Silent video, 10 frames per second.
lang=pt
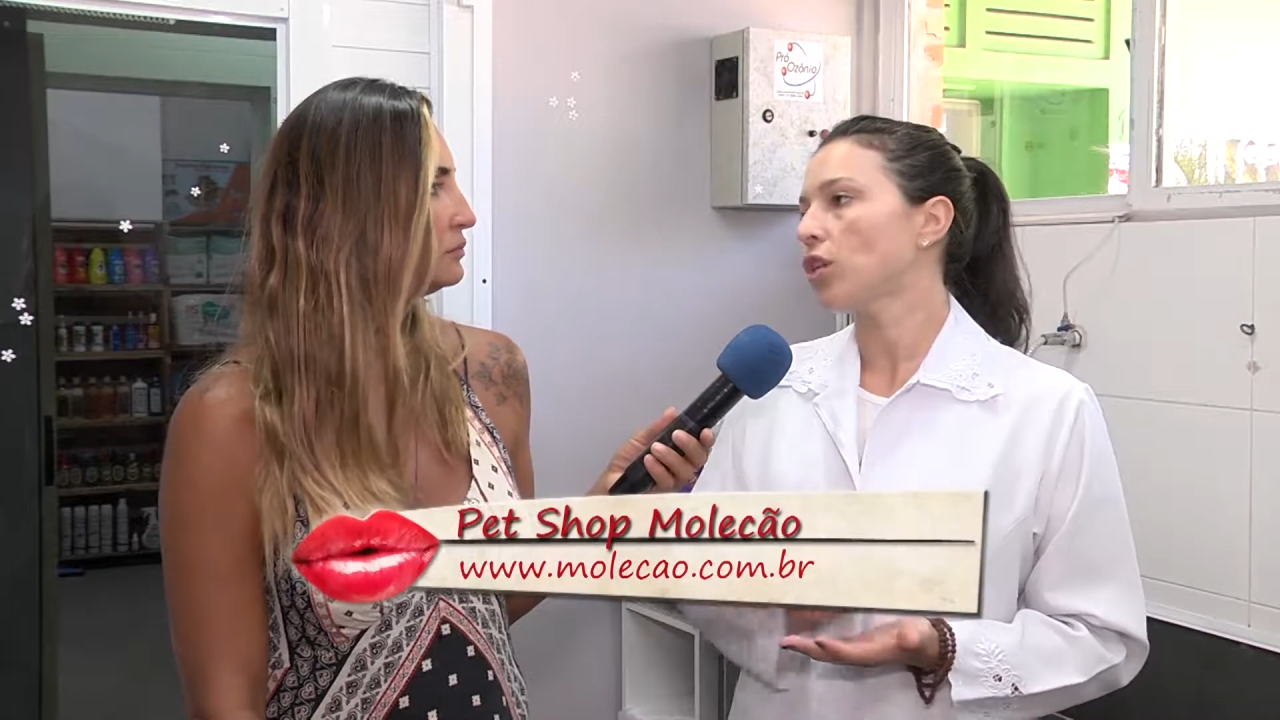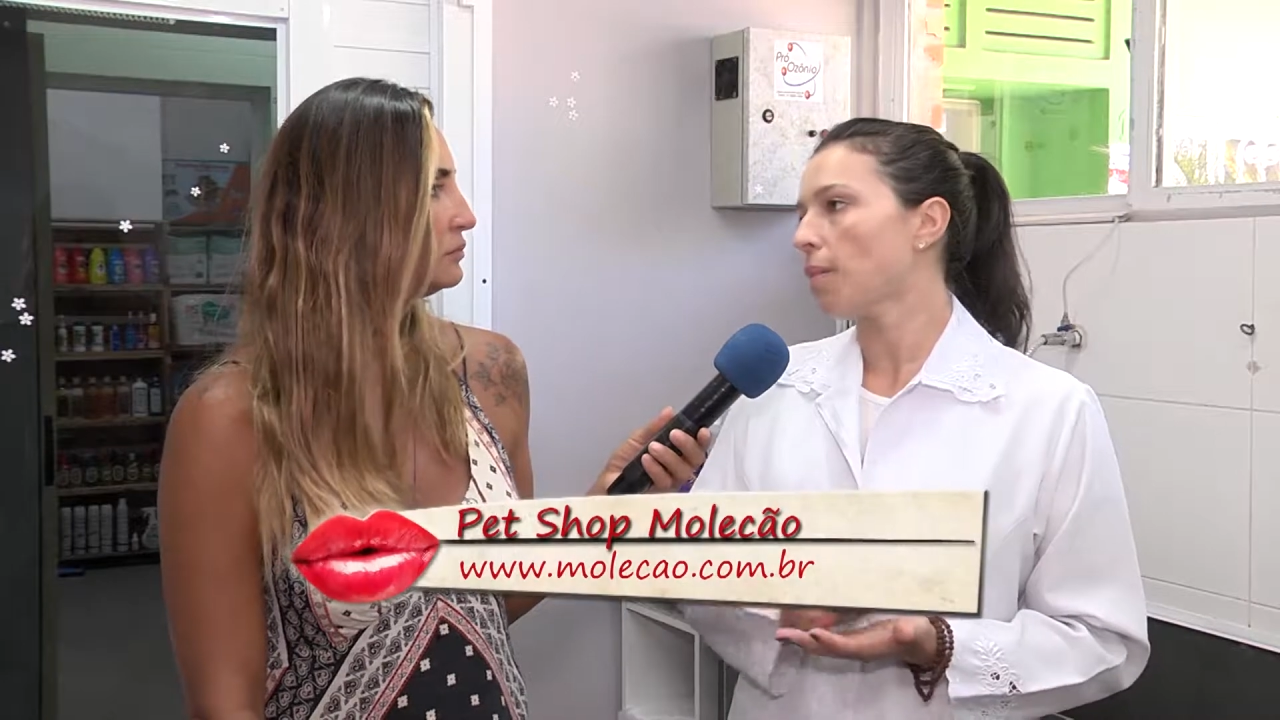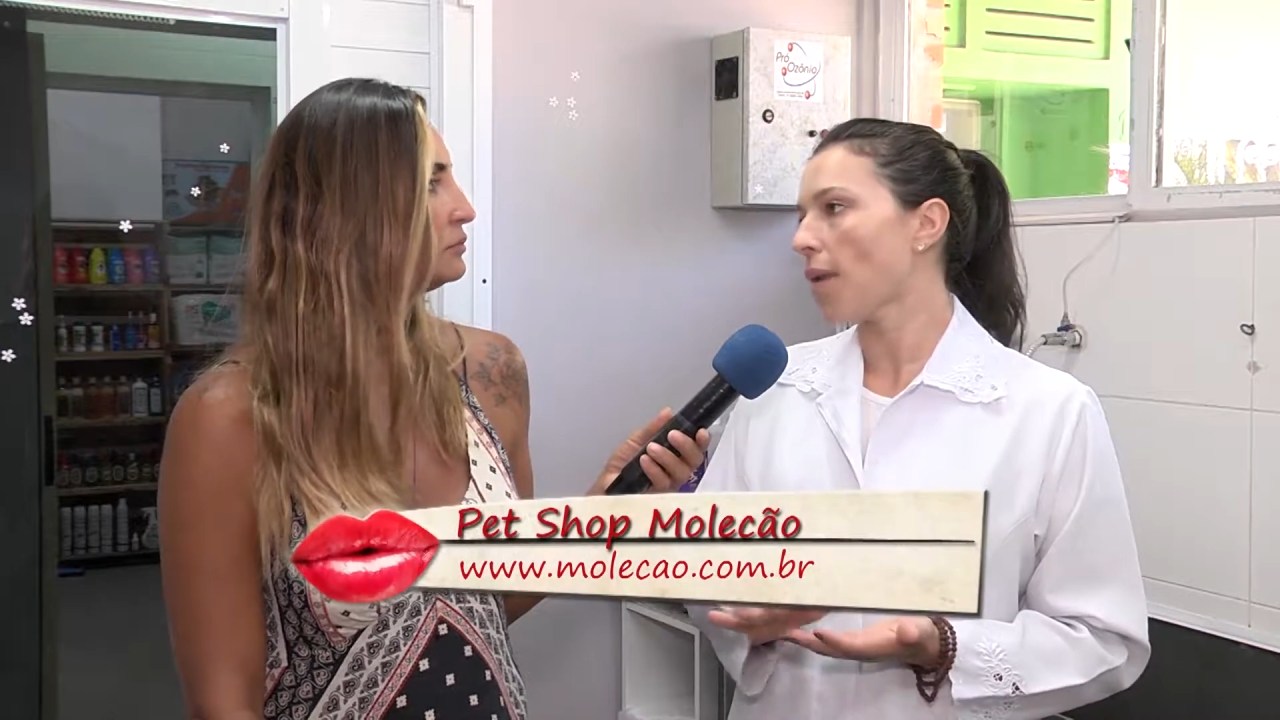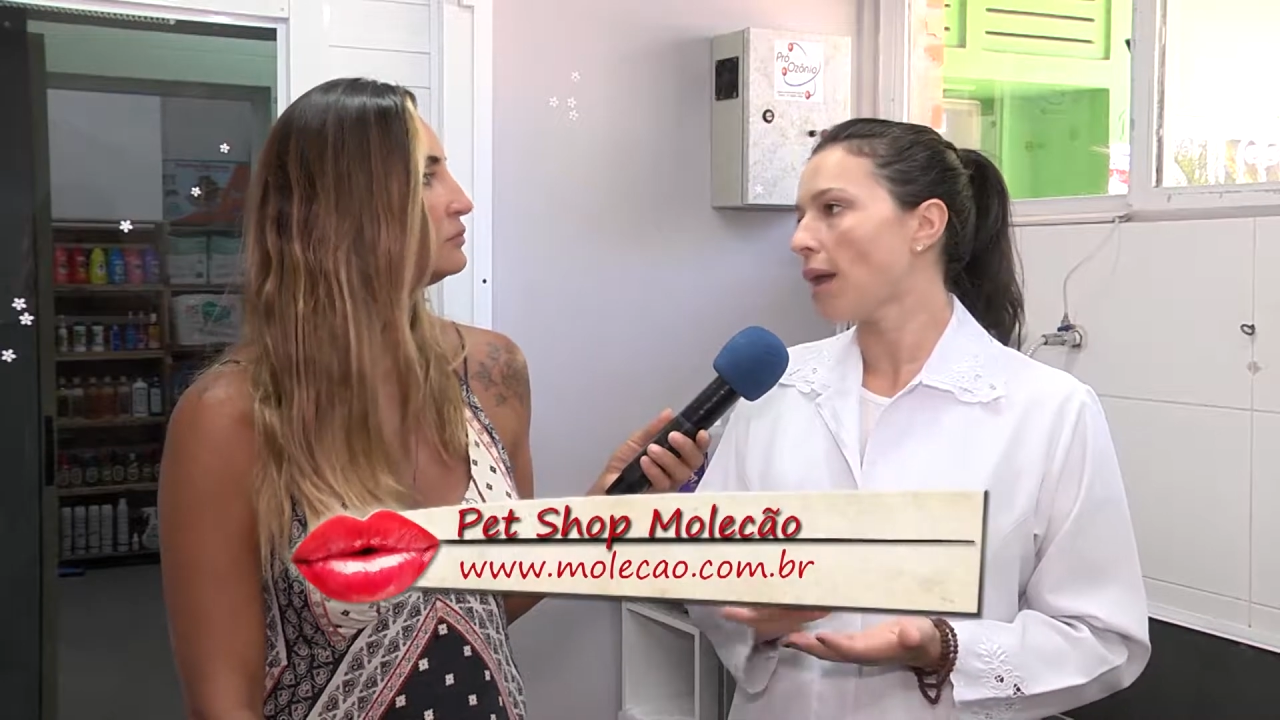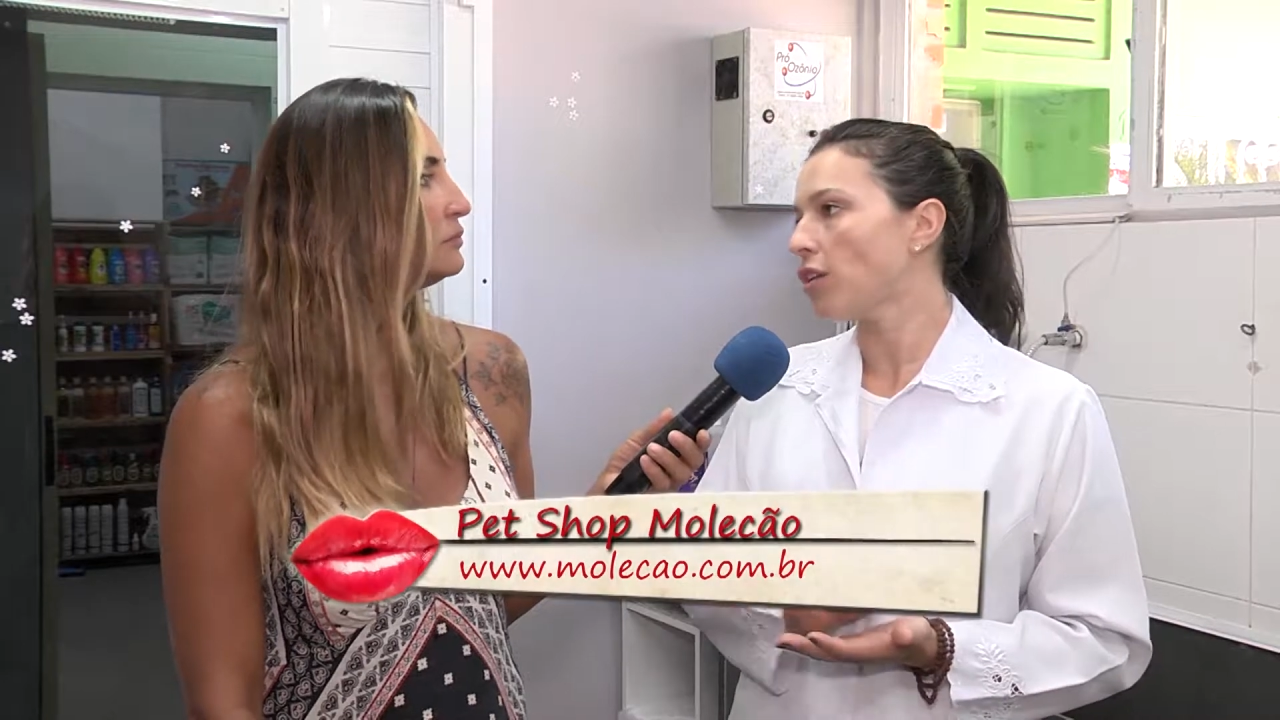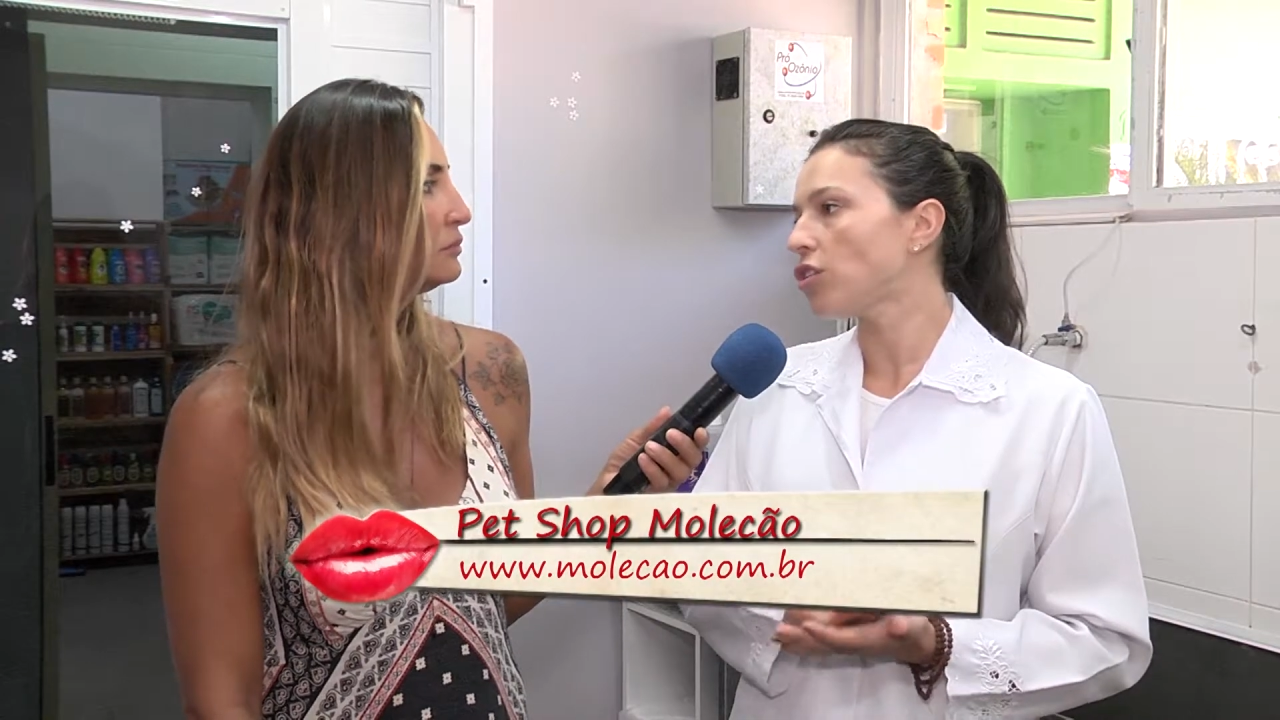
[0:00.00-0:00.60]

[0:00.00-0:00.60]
na pele,